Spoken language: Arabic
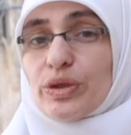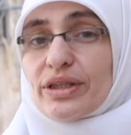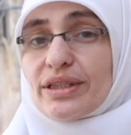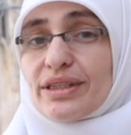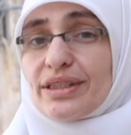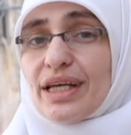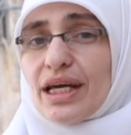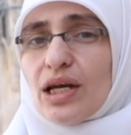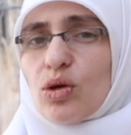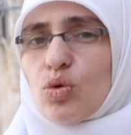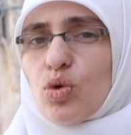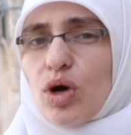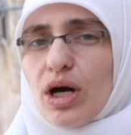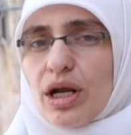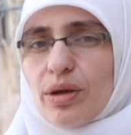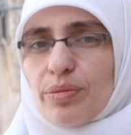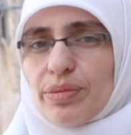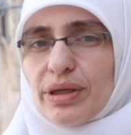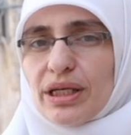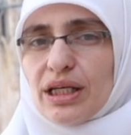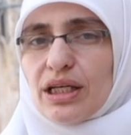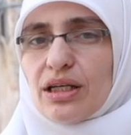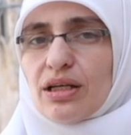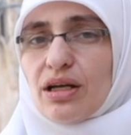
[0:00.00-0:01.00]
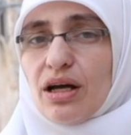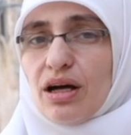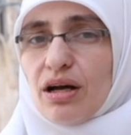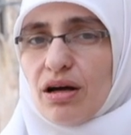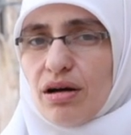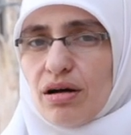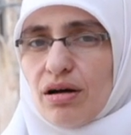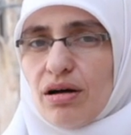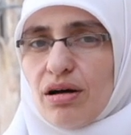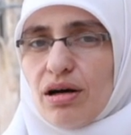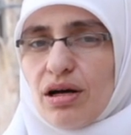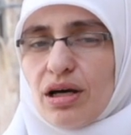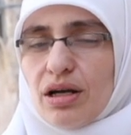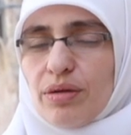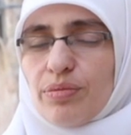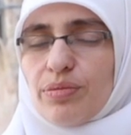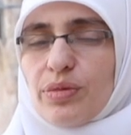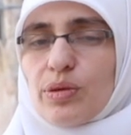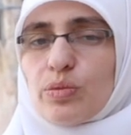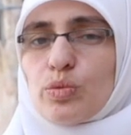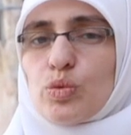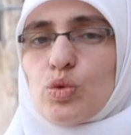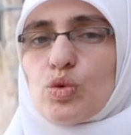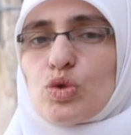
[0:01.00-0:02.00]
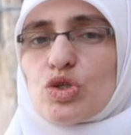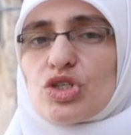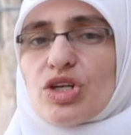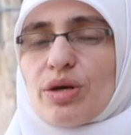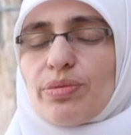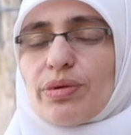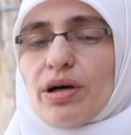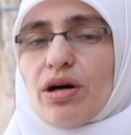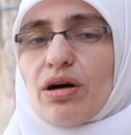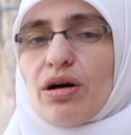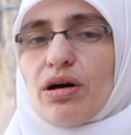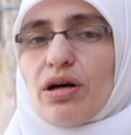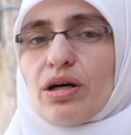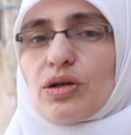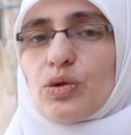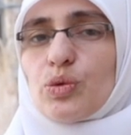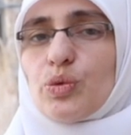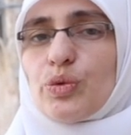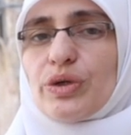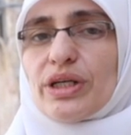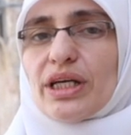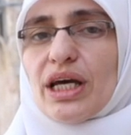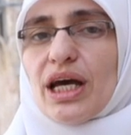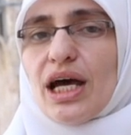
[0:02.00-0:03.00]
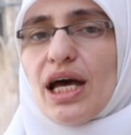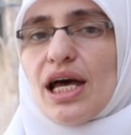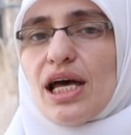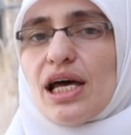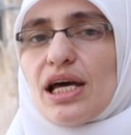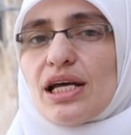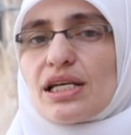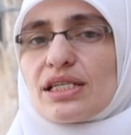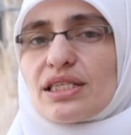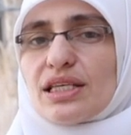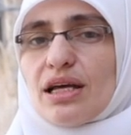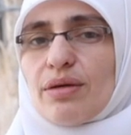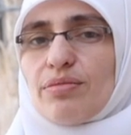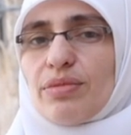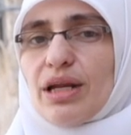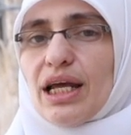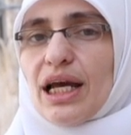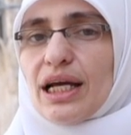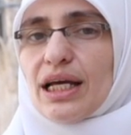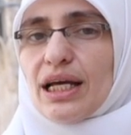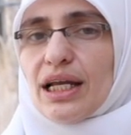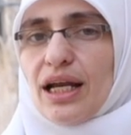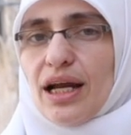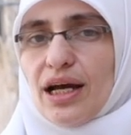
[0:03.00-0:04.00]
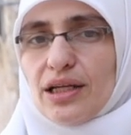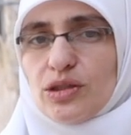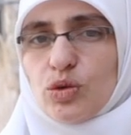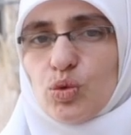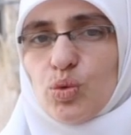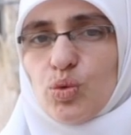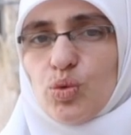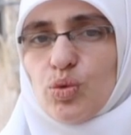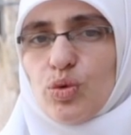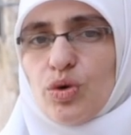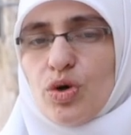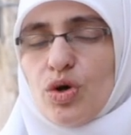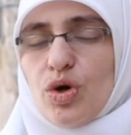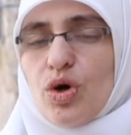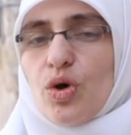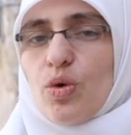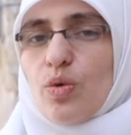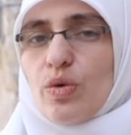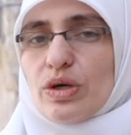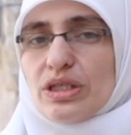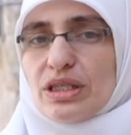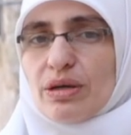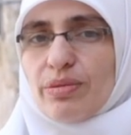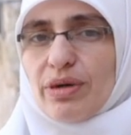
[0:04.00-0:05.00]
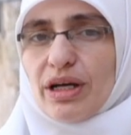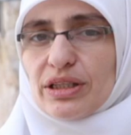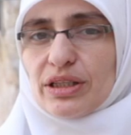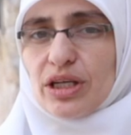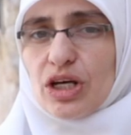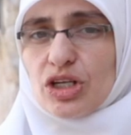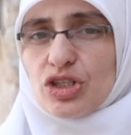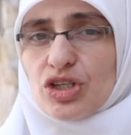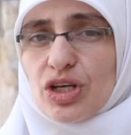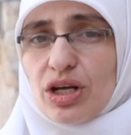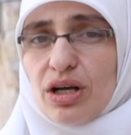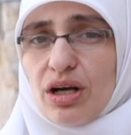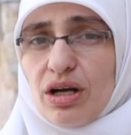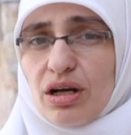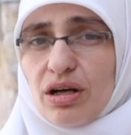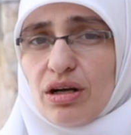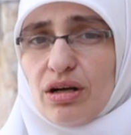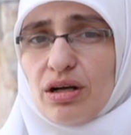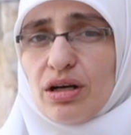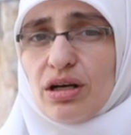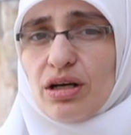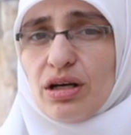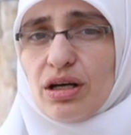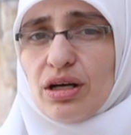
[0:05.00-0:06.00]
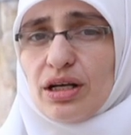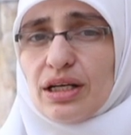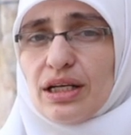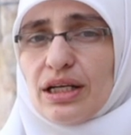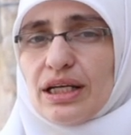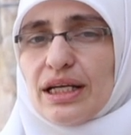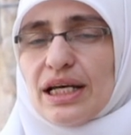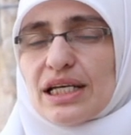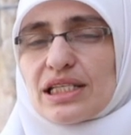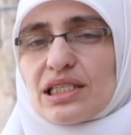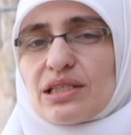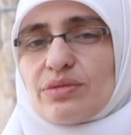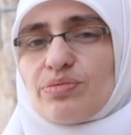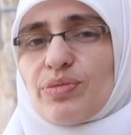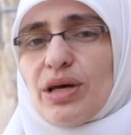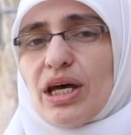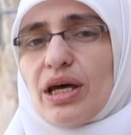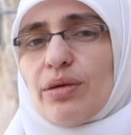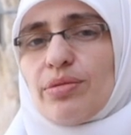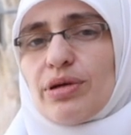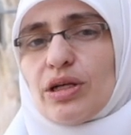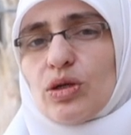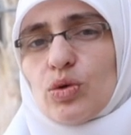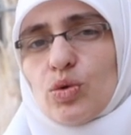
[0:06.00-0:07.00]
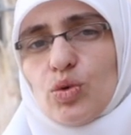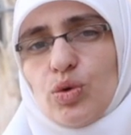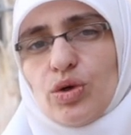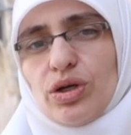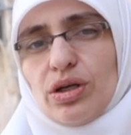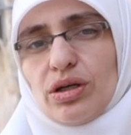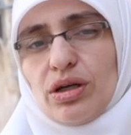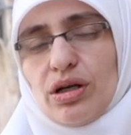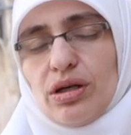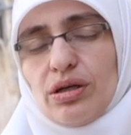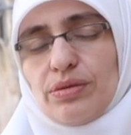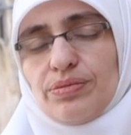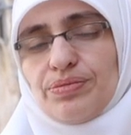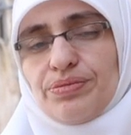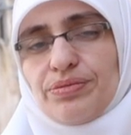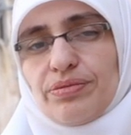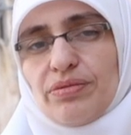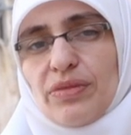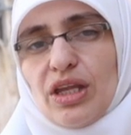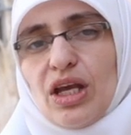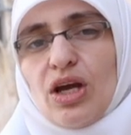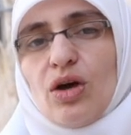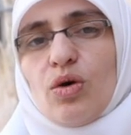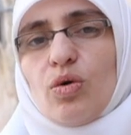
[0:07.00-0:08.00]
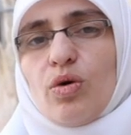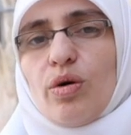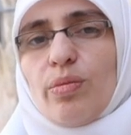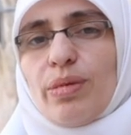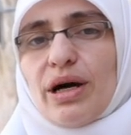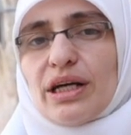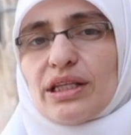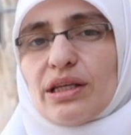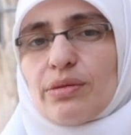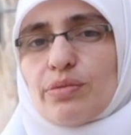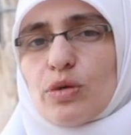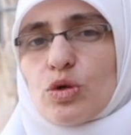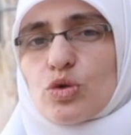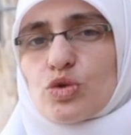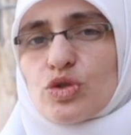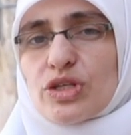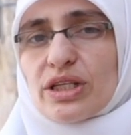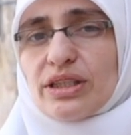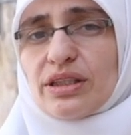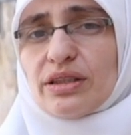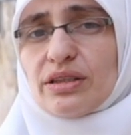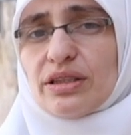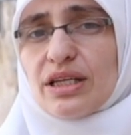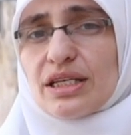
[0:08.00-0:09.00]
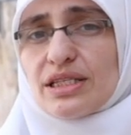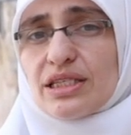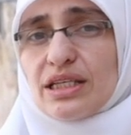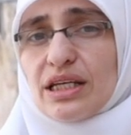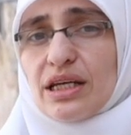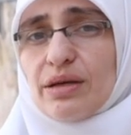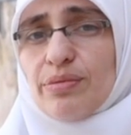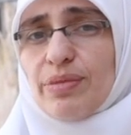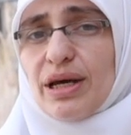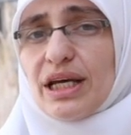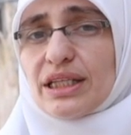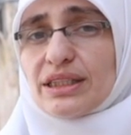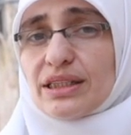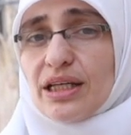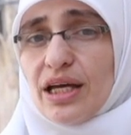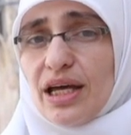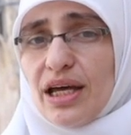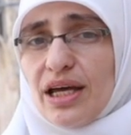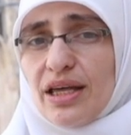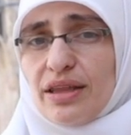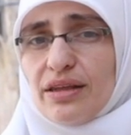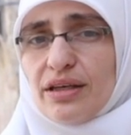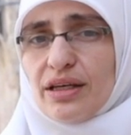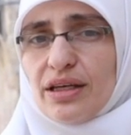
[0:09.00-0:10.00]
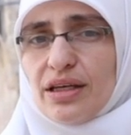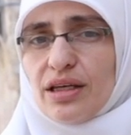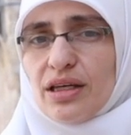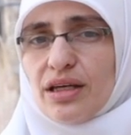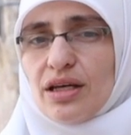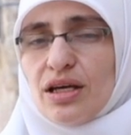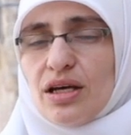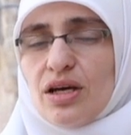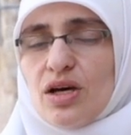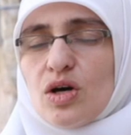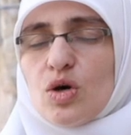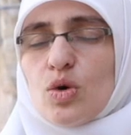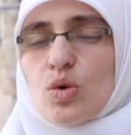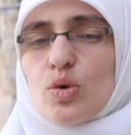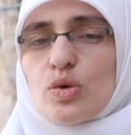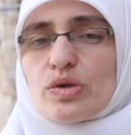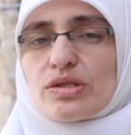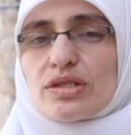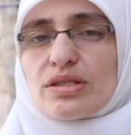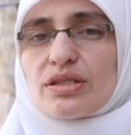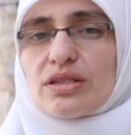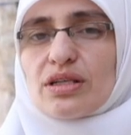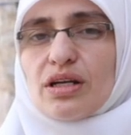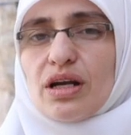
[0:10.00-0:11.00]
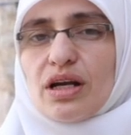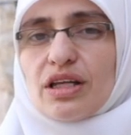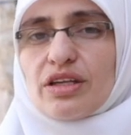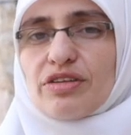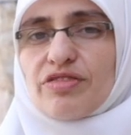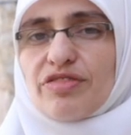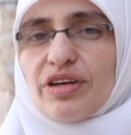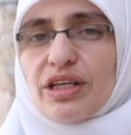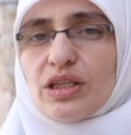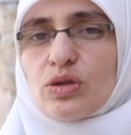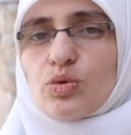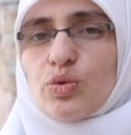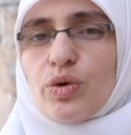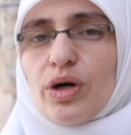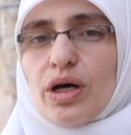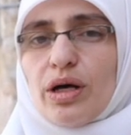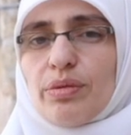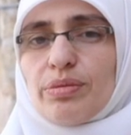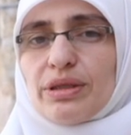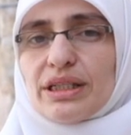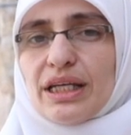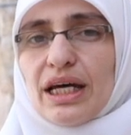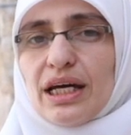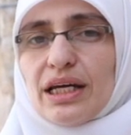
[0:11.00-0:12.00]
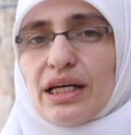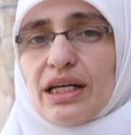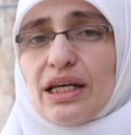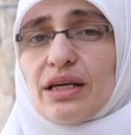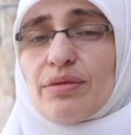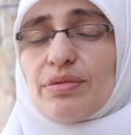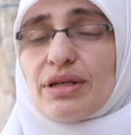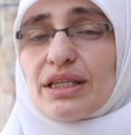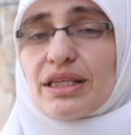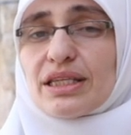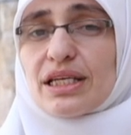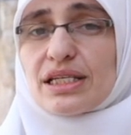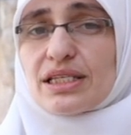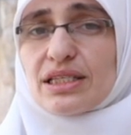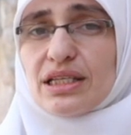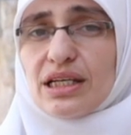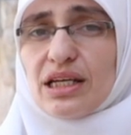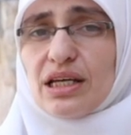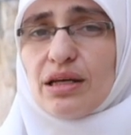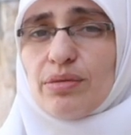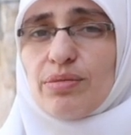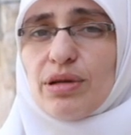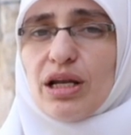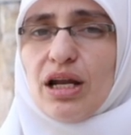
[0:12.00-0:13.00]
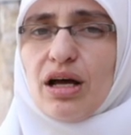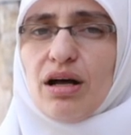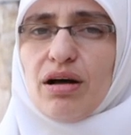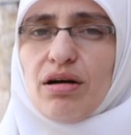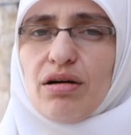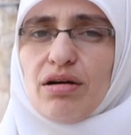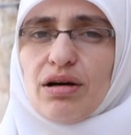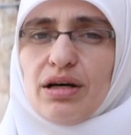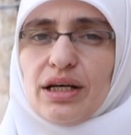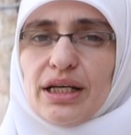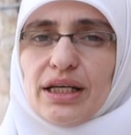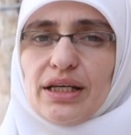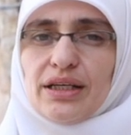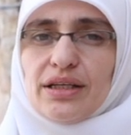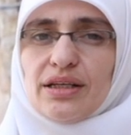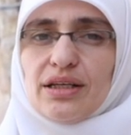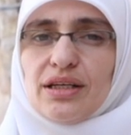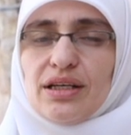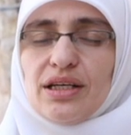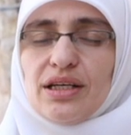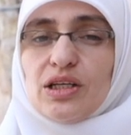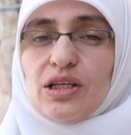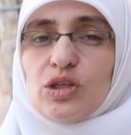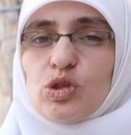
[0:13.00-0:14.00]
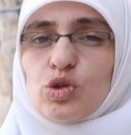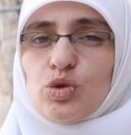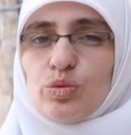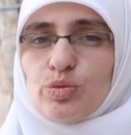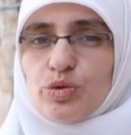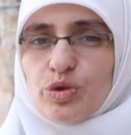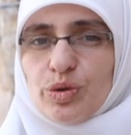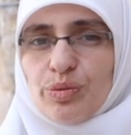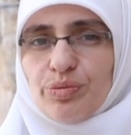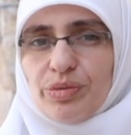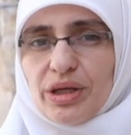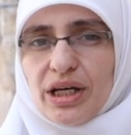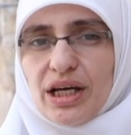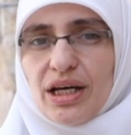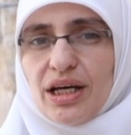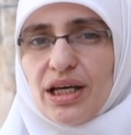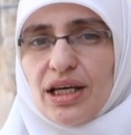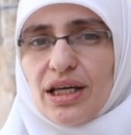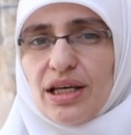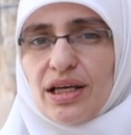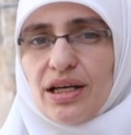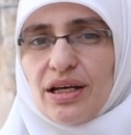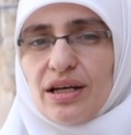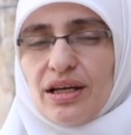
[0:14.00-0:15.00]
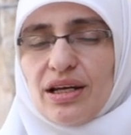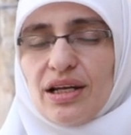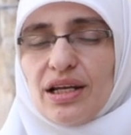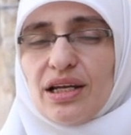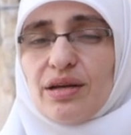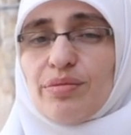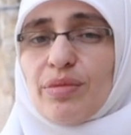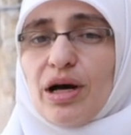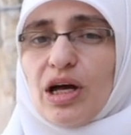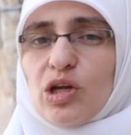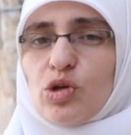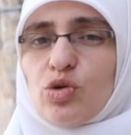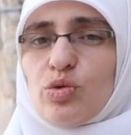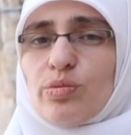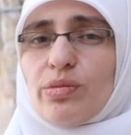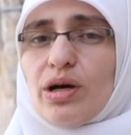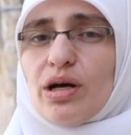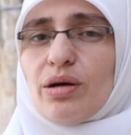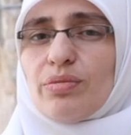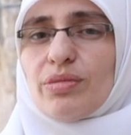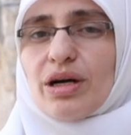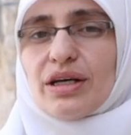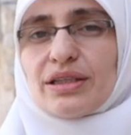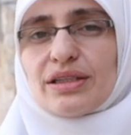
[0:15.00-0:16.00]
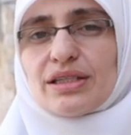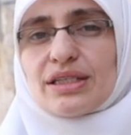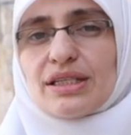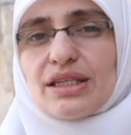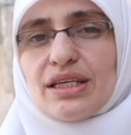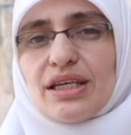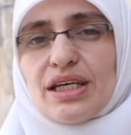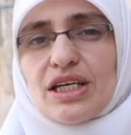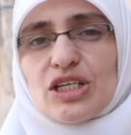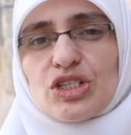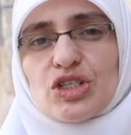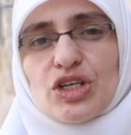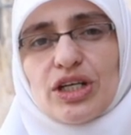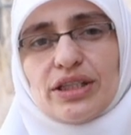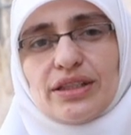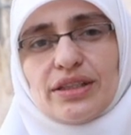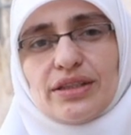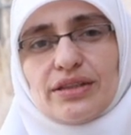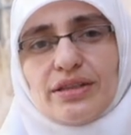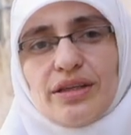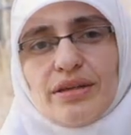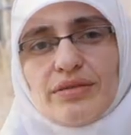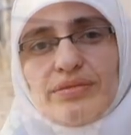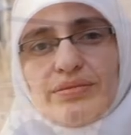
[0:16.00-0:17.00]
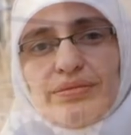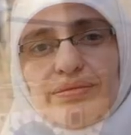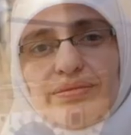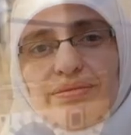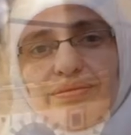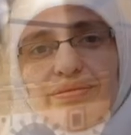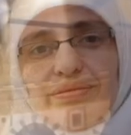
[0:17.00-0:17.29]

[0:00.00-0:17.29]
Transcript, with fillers: و42 عقار بموجب قانون حارس أملاك العدو و17 عقارا لأسباب أخرى وبعد موجة التسريبات هذه أصدرت فتوى بتحريم التسريب العقاري دمتم بخير لمعلومة مقدسية جديدة